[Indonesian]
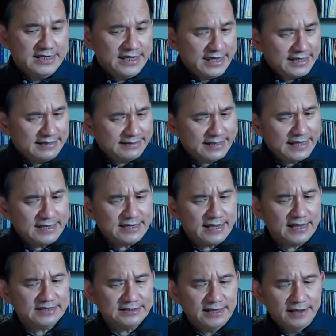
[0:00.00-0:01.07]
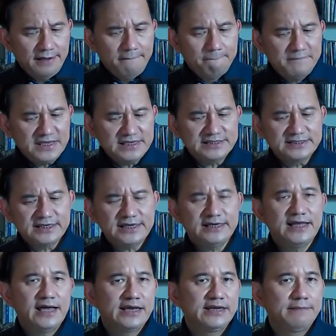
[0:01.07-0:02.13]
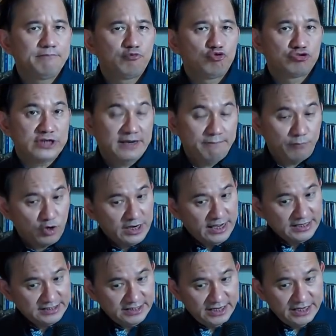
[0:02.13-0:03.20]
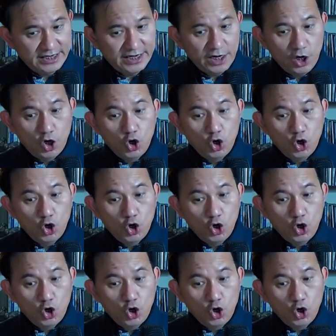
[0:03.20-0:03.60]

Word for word: Intinya misi dari perusahaan Polaris ini